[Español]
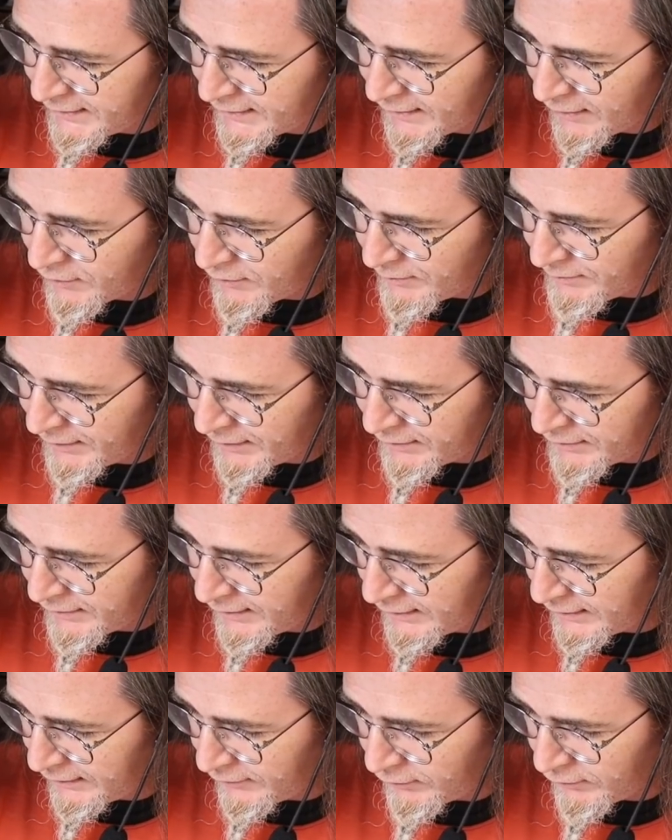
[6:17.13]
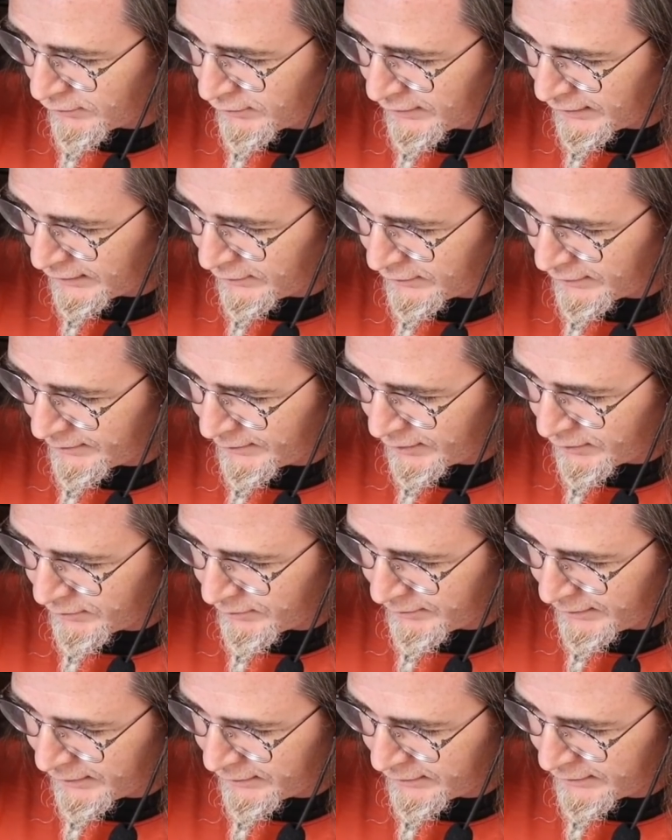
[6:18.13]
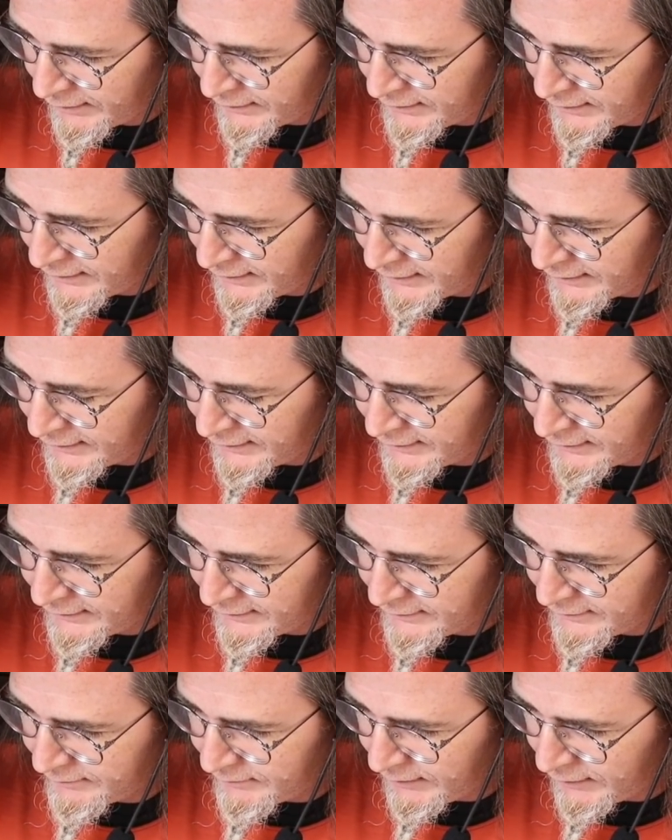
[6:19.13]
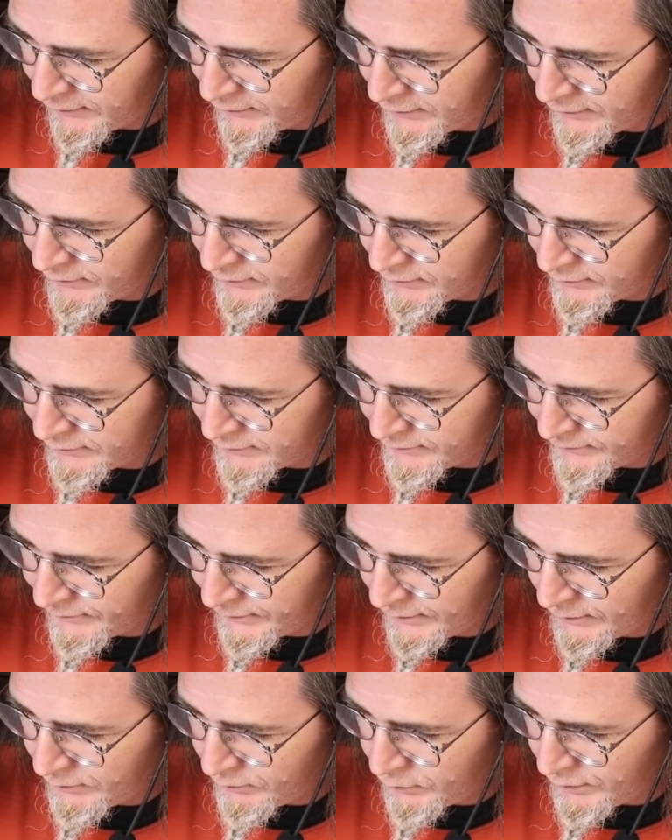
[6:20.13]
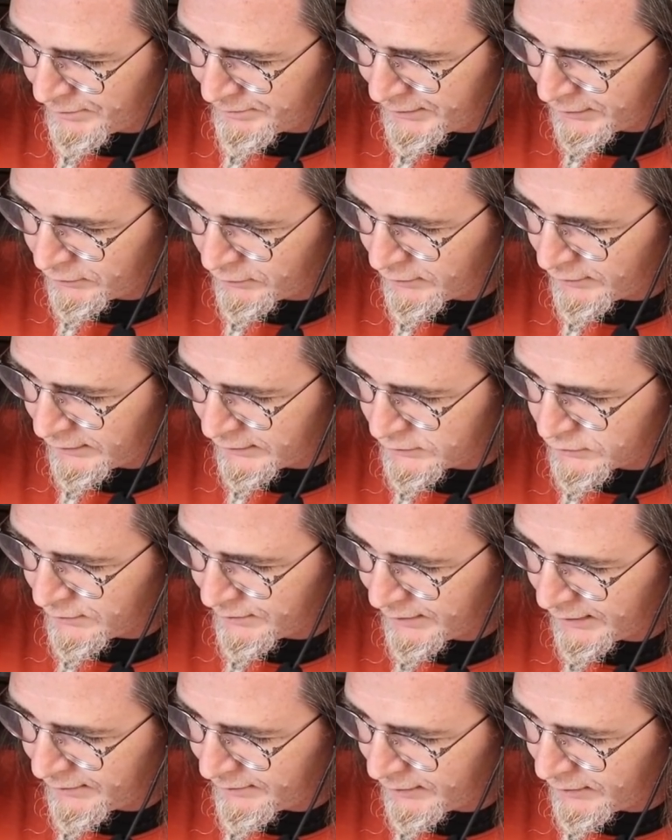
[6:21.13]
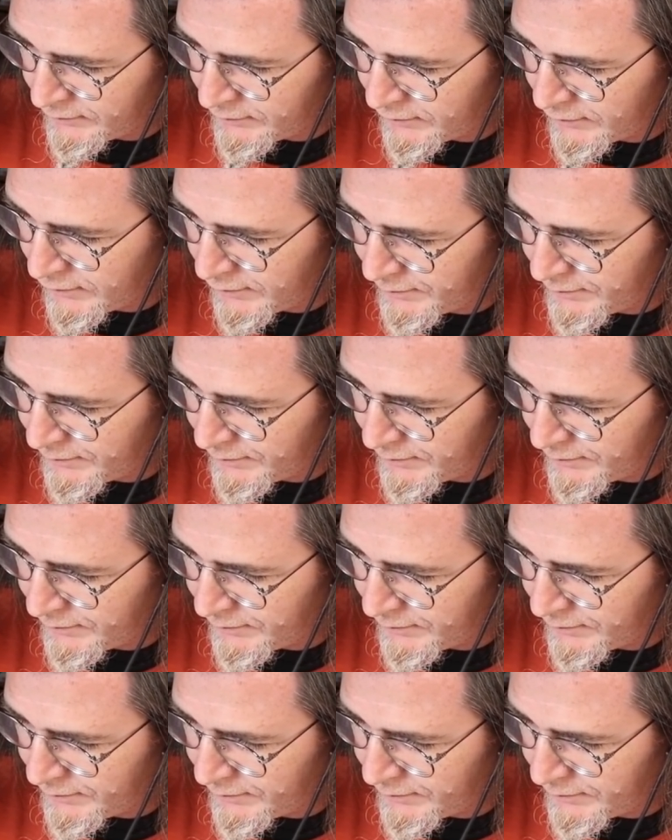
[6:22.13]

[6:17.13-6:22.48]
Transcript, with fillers: me tienen que convencer, que no lo creo que me convenzan, de que Miro es un, buen pintor. De hecho, para mí es